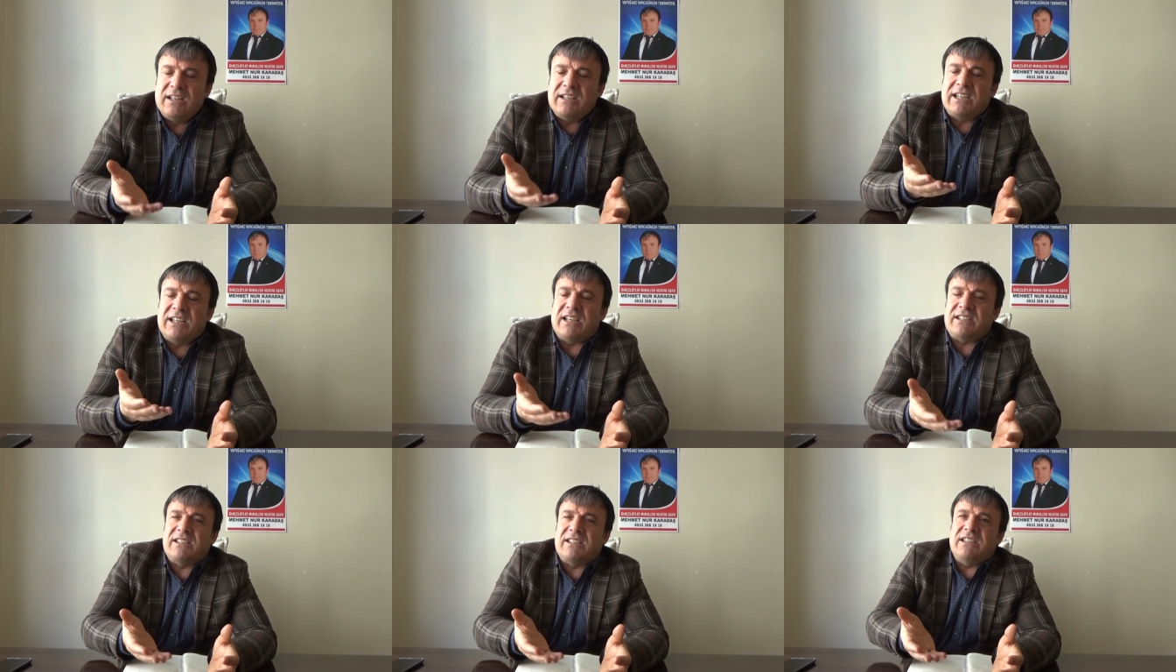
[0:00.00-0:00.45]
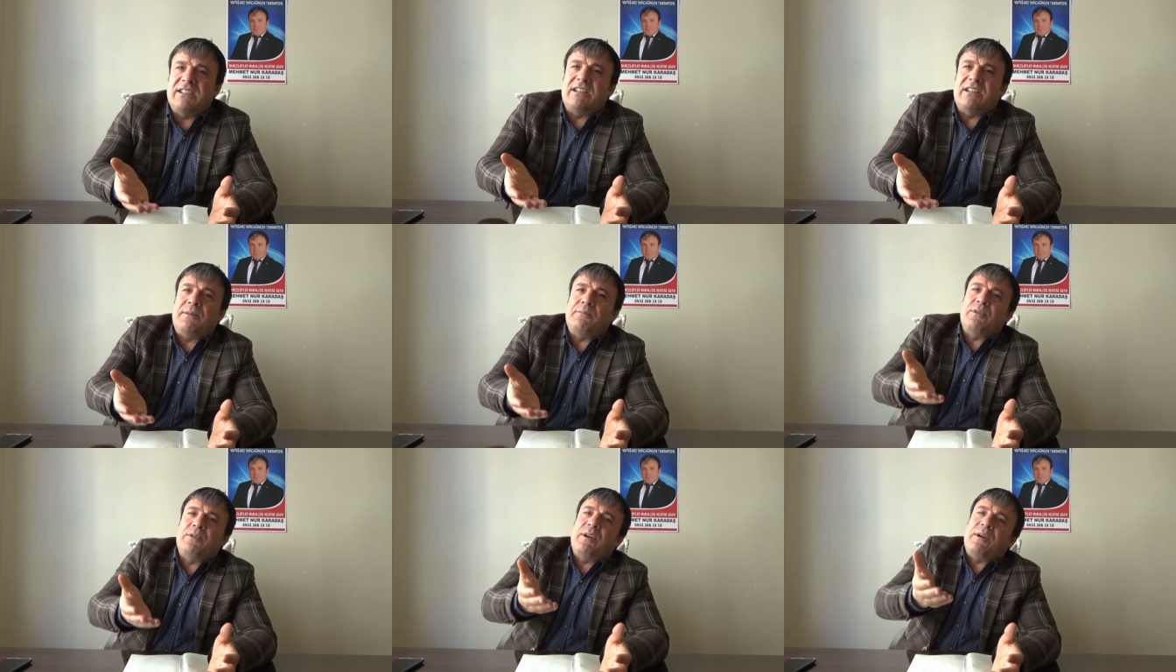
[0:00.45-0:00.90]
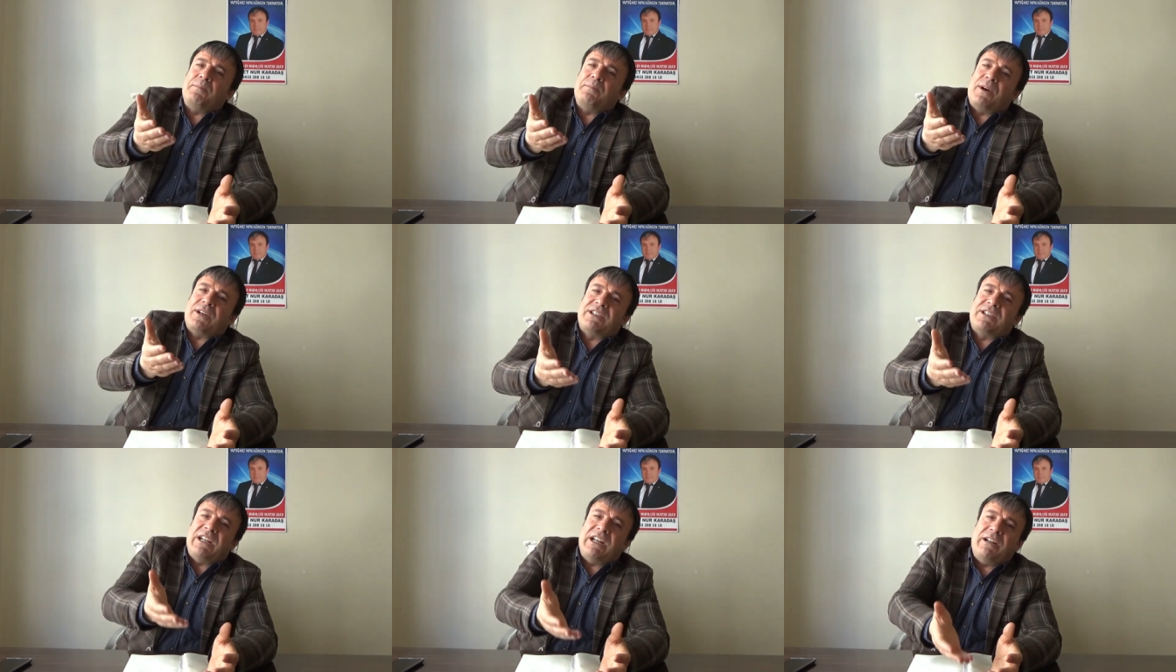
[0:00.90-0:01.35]
kesinlikle bura
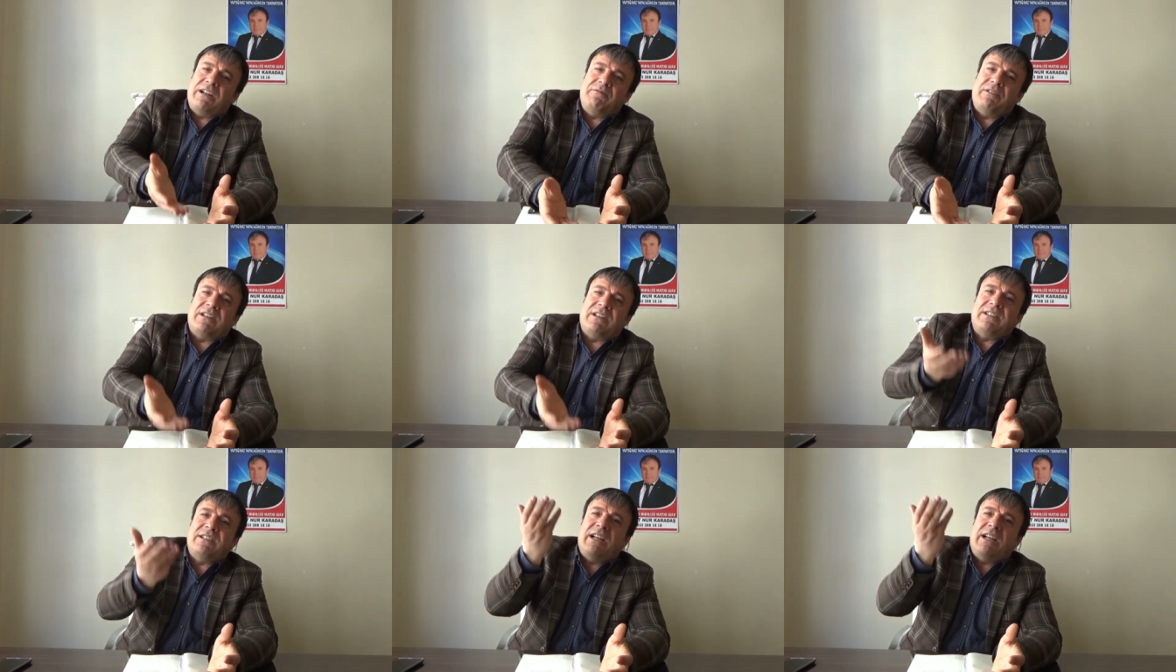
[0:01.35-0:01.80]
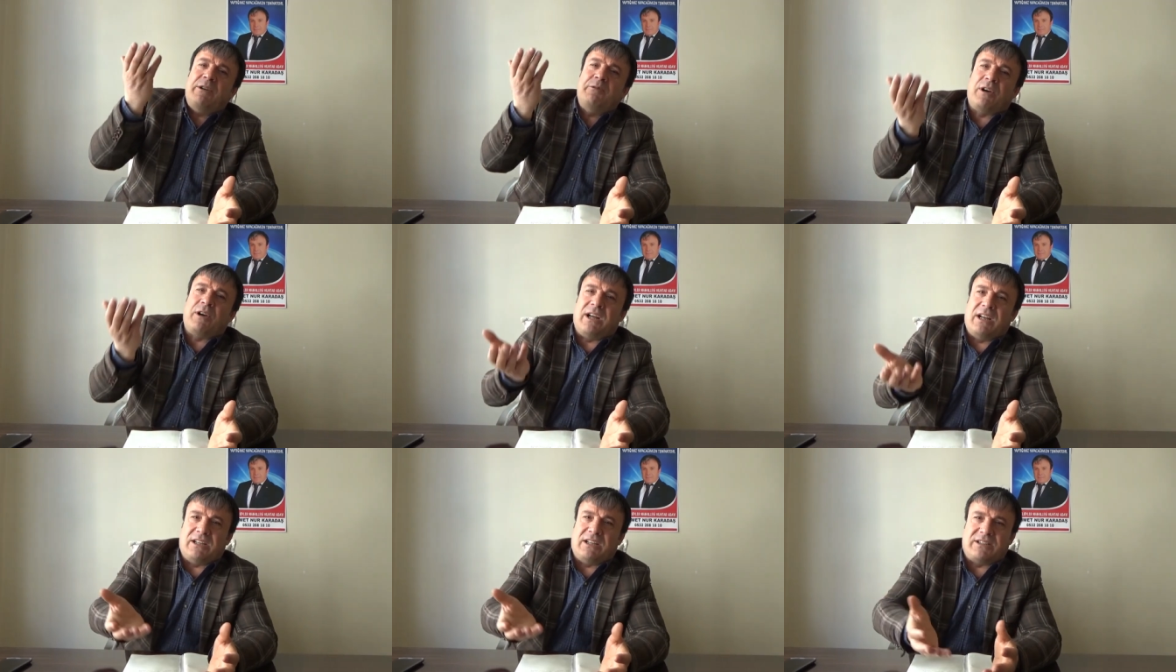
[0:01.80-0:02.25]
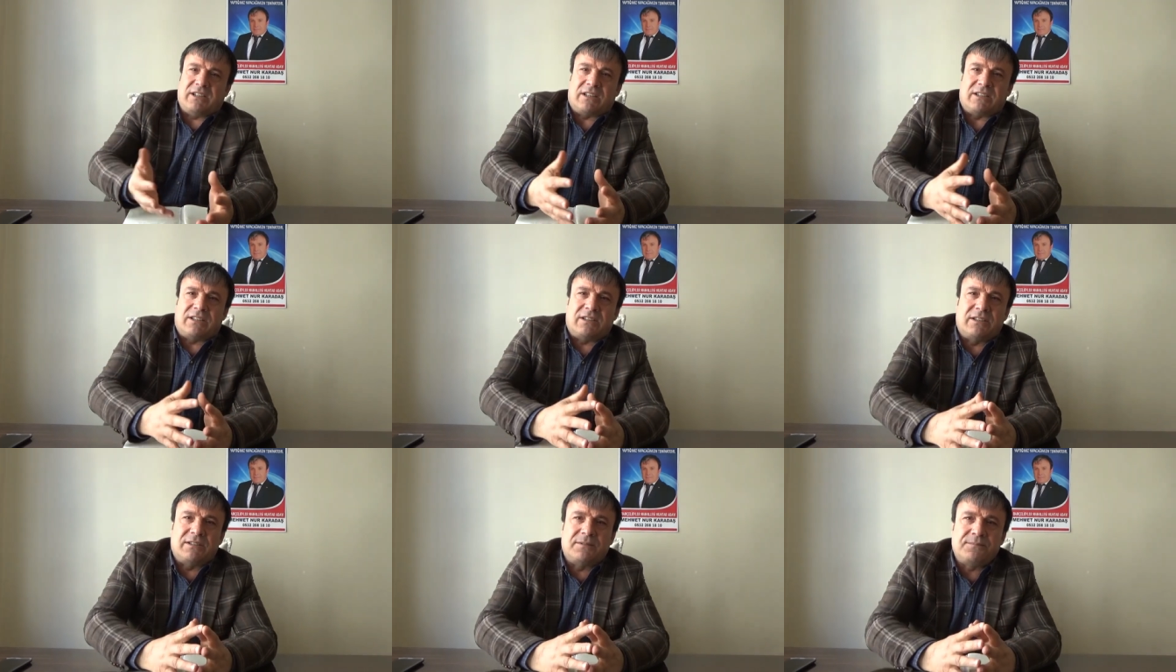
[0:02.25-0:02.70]
bahçelerlerin evi
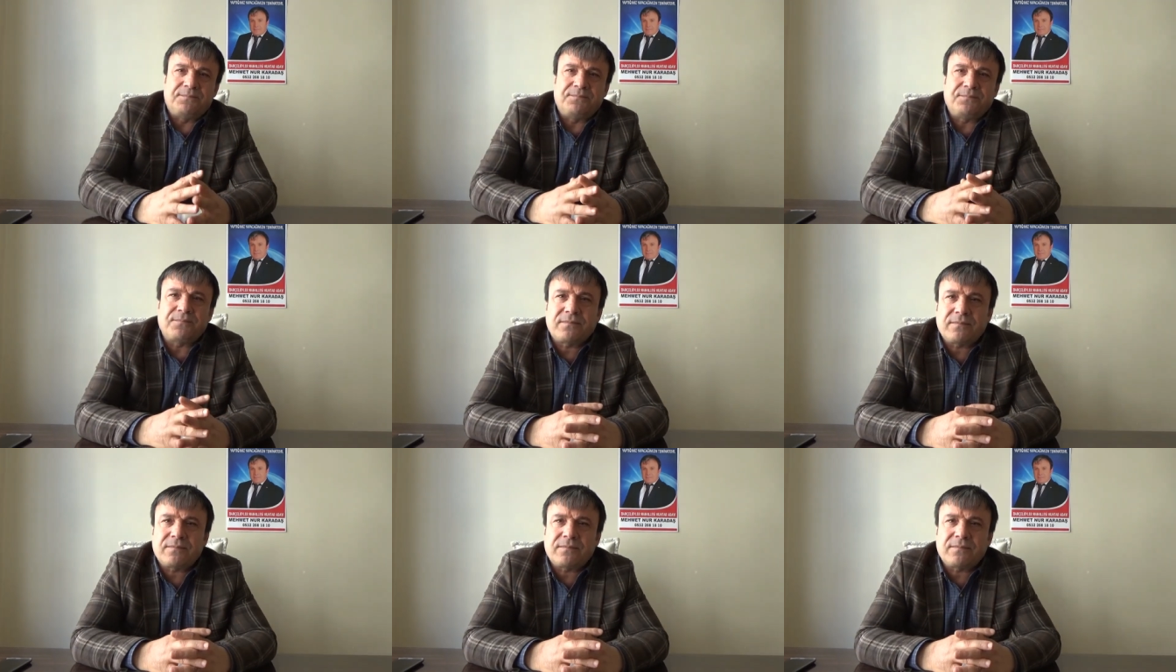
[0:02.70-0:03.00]
kalacaktır.